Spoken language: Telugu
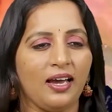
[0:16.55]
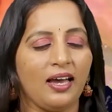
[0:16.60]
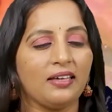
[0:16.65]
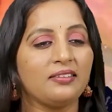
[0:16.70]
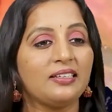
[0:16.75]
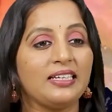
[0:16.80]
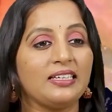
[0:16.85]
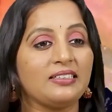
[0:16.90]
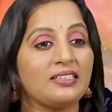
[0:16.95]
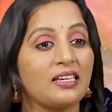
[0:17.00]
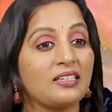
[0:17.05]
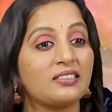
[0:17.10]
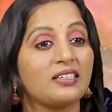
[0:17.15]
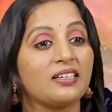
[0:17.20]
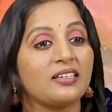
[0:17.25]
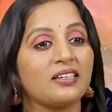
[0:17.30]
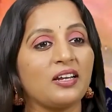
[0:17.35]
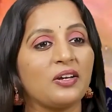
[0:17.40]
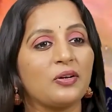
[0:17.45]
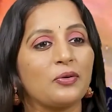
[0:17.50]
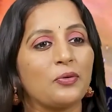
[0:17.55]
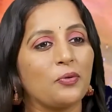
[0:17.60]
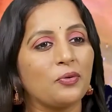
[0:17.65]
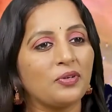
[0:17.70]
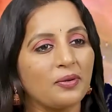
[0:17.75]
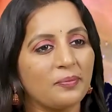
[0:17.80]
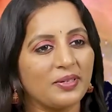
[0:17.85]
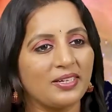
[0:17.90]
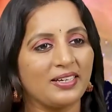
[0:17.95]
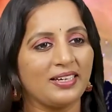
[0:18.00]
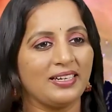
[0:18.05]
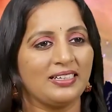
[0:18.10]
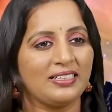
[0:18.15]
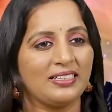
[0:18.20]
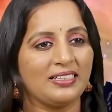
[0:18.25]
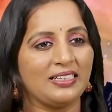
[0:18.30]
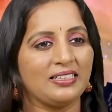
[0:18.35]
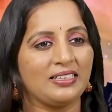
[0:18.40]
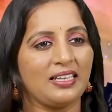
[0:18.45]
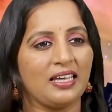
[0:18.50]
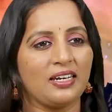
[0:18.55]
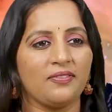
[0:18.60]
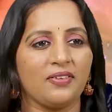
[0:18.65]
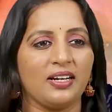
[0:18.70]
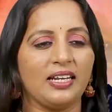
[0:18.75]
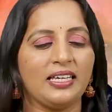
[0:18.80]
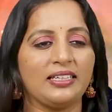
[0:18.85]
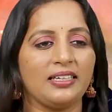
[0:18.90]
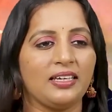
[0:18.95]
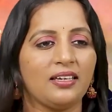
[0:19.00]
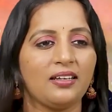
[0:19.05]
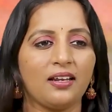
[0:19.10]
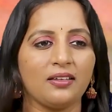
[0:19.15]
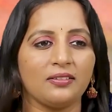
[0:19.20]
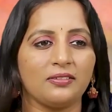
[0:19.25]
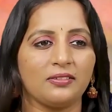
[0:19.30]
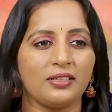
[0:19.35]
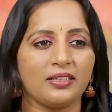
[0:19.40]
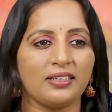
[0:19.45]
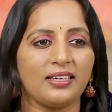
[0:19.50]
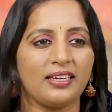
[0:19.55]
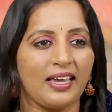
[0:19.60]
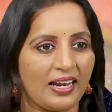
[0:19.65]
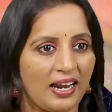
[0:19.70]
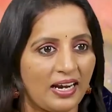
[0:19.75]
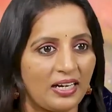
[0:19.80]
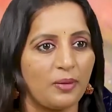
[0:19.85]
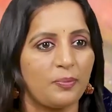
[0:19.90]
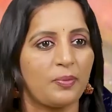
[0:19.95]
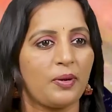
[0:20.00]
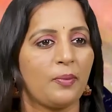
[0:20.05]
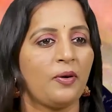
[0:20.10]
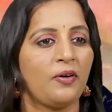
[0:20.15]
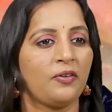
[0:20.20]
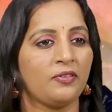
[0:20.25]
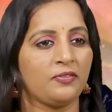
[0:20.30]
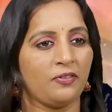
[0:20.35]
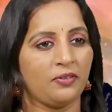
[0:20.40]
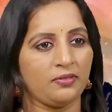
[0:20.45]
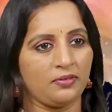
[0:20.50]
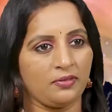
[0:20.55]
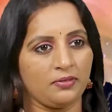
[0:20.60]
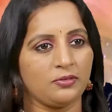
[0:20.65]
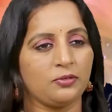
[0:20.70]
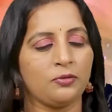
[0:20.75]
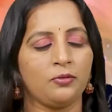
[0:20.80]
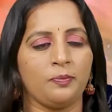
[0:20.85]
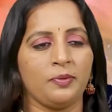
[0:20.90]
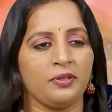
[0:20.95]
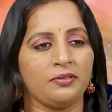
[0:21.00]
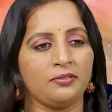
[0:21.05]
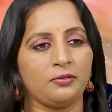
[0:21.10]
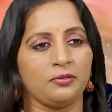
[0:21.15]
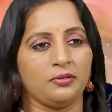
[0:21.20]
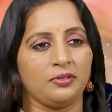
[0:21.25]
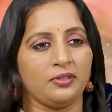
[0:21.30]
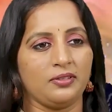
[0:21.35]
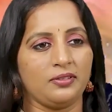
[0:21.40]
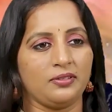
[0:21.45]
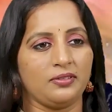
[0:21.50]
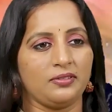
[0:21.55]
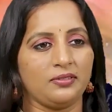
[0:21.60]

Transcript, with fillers: అసలు ఈ షష్టగ్రహ కూటమి ఏంటి దానివల్ల ఏ రాసులకి ఎలాంటి ప్రభావం చూపిస్తుంది